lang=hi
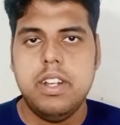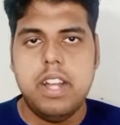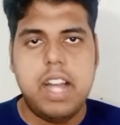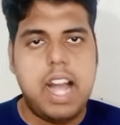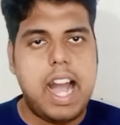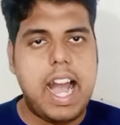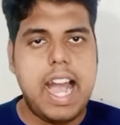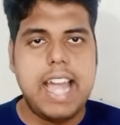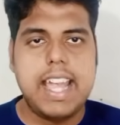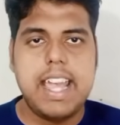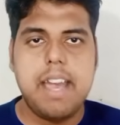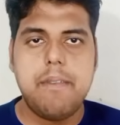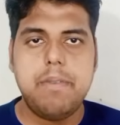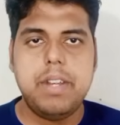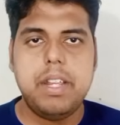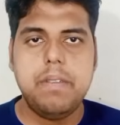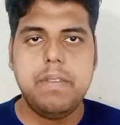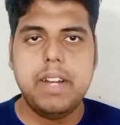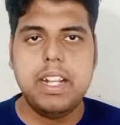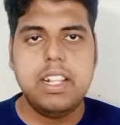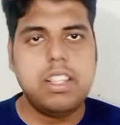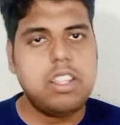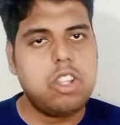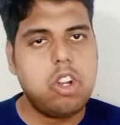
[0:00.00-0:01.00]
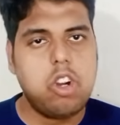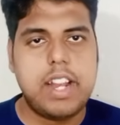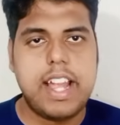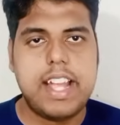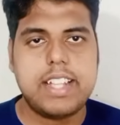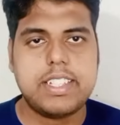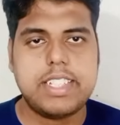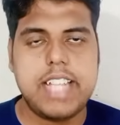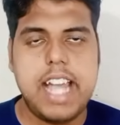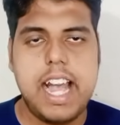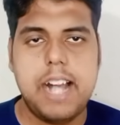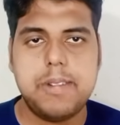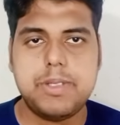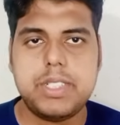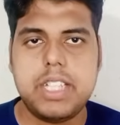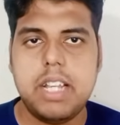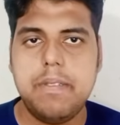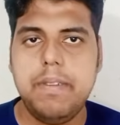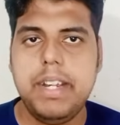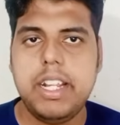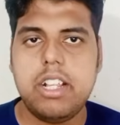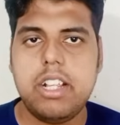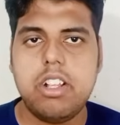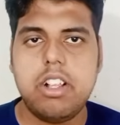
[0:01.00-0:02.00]
हाय एवरीवन तो कैसे आप
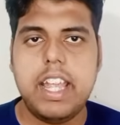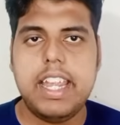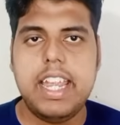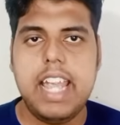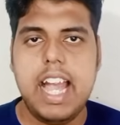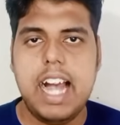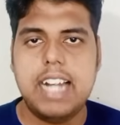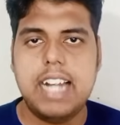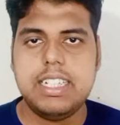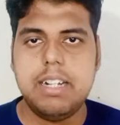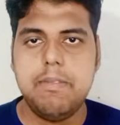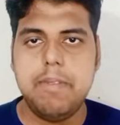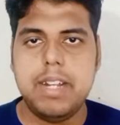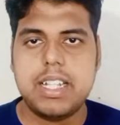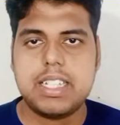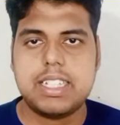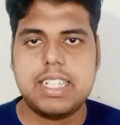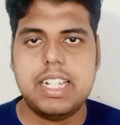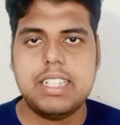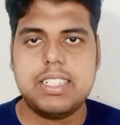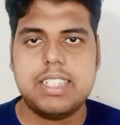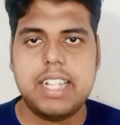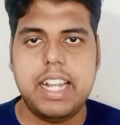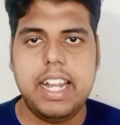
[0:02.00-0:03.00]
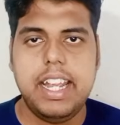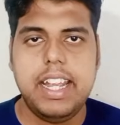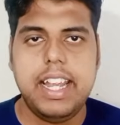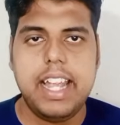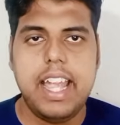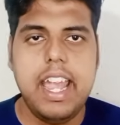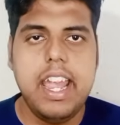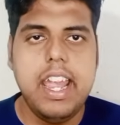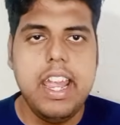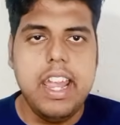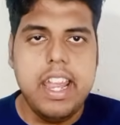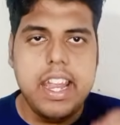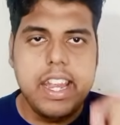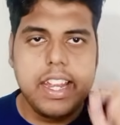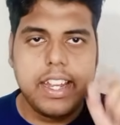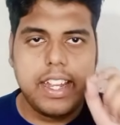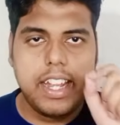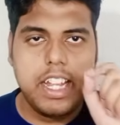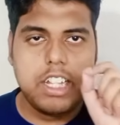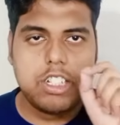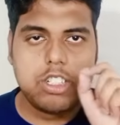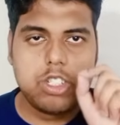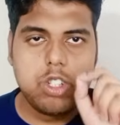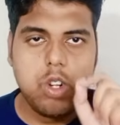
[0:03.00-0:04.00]
सभी तो देखिए आज हम डिस्कस करेंगे
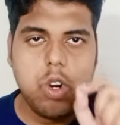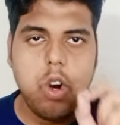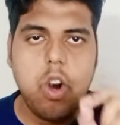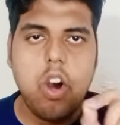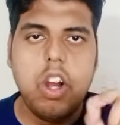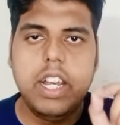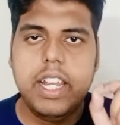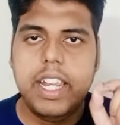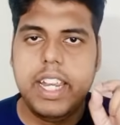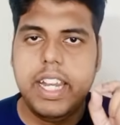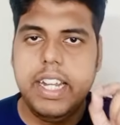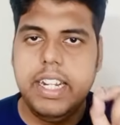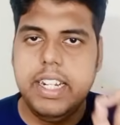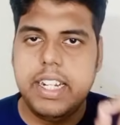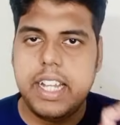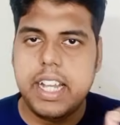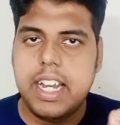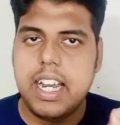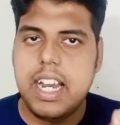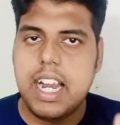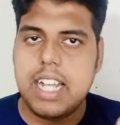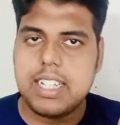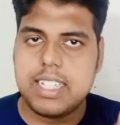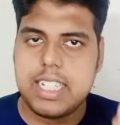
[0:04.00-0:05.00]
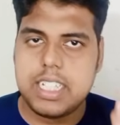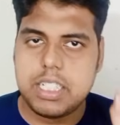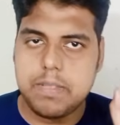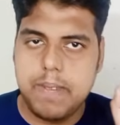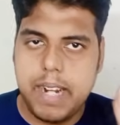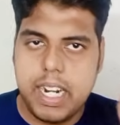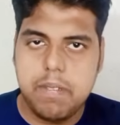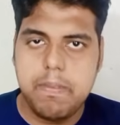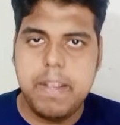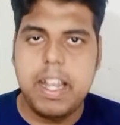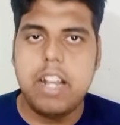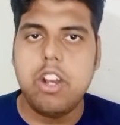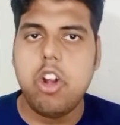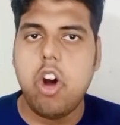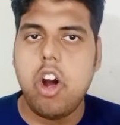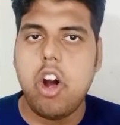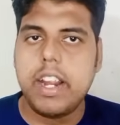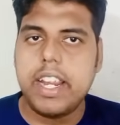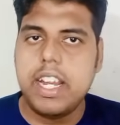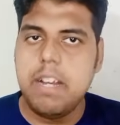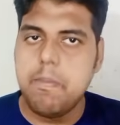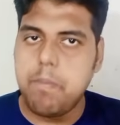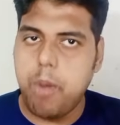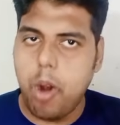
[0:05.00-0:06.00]
कि सोल इंटरनल असेसमेंट में
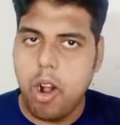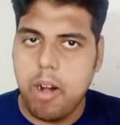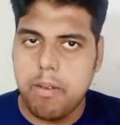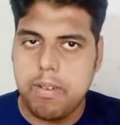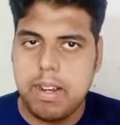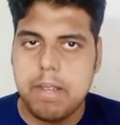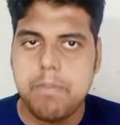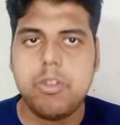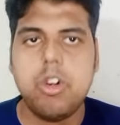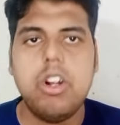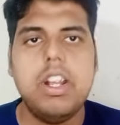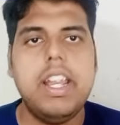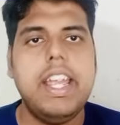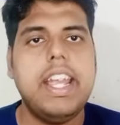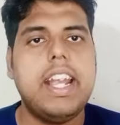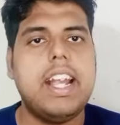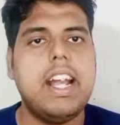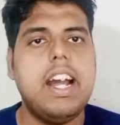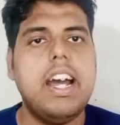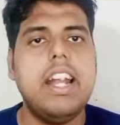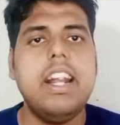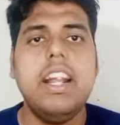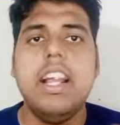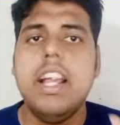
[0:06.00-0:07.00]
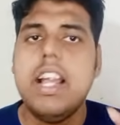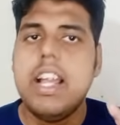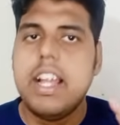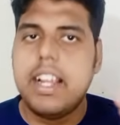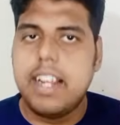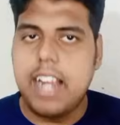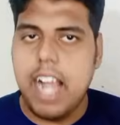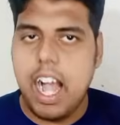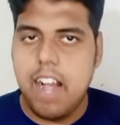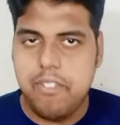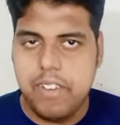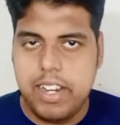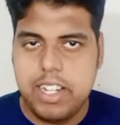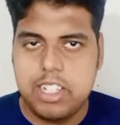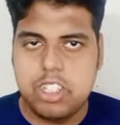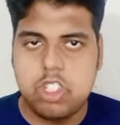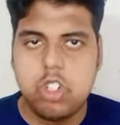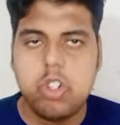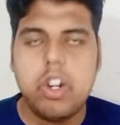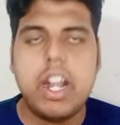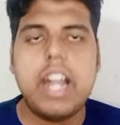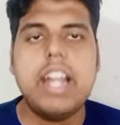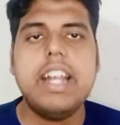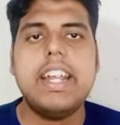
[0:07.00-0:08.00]
लॉगिन प्रॉब्लम को लेकर काफ़ी
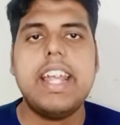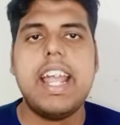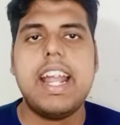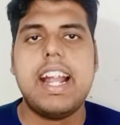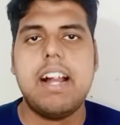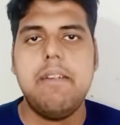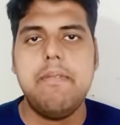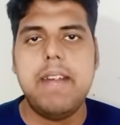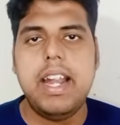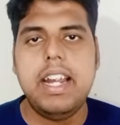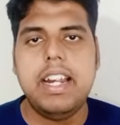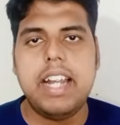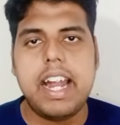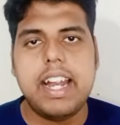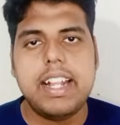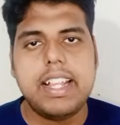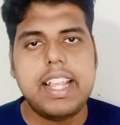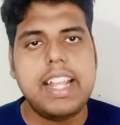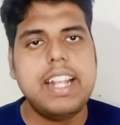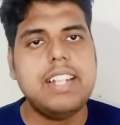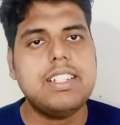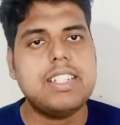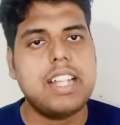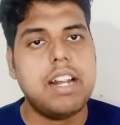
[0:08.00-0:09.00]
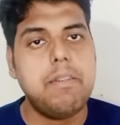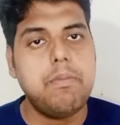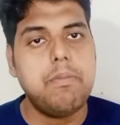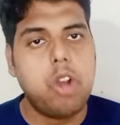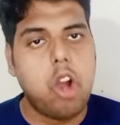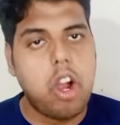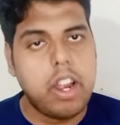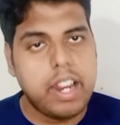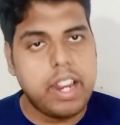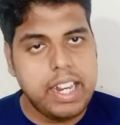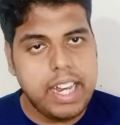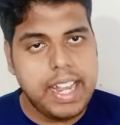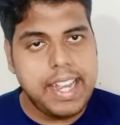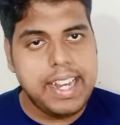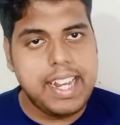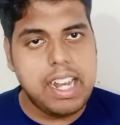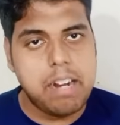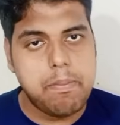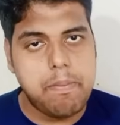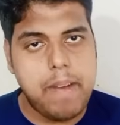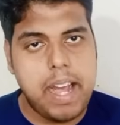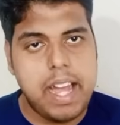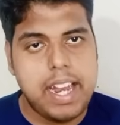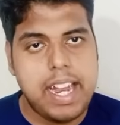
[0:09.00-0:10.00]
स्टूडेंट के कमेंट आ रहे थे कि सर हम लॉगिन नहीं कर
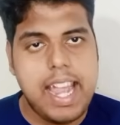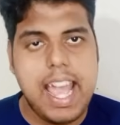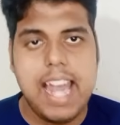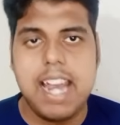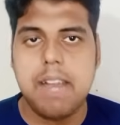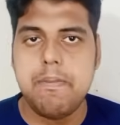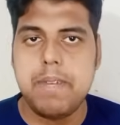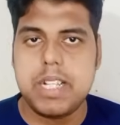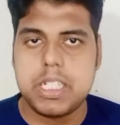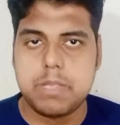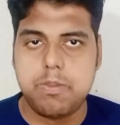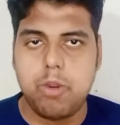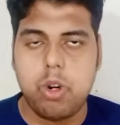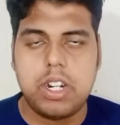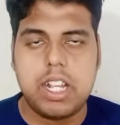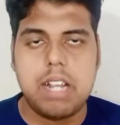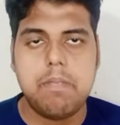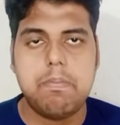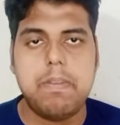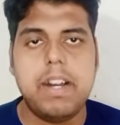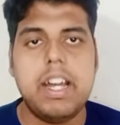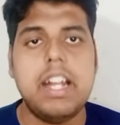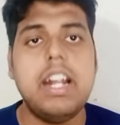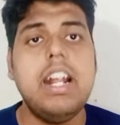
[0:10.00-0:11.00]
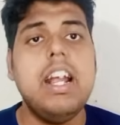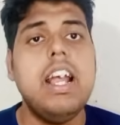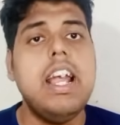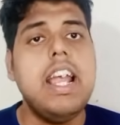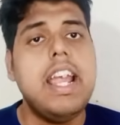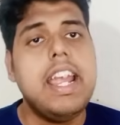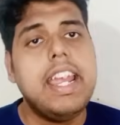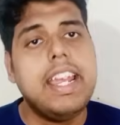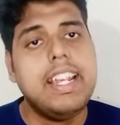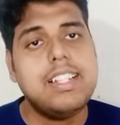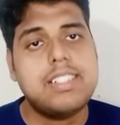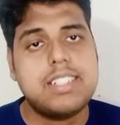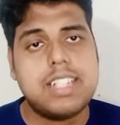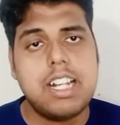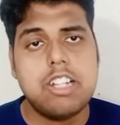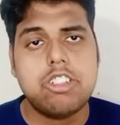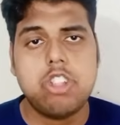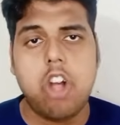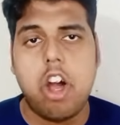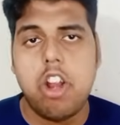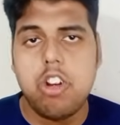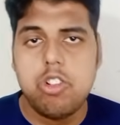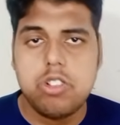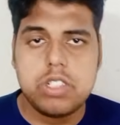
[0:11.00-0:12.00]
पा रहे एलएमएस पोर्टल पर इसका
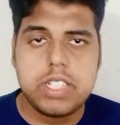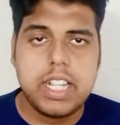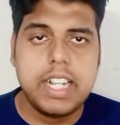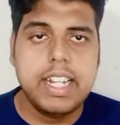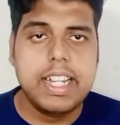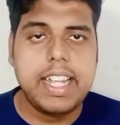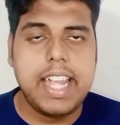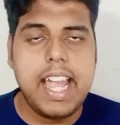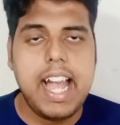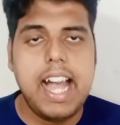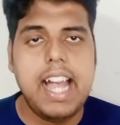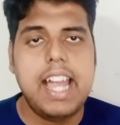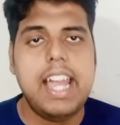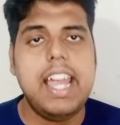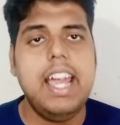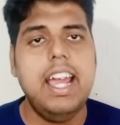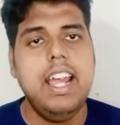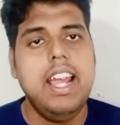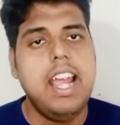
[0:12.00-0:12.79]
सॉल्यूशन क्या है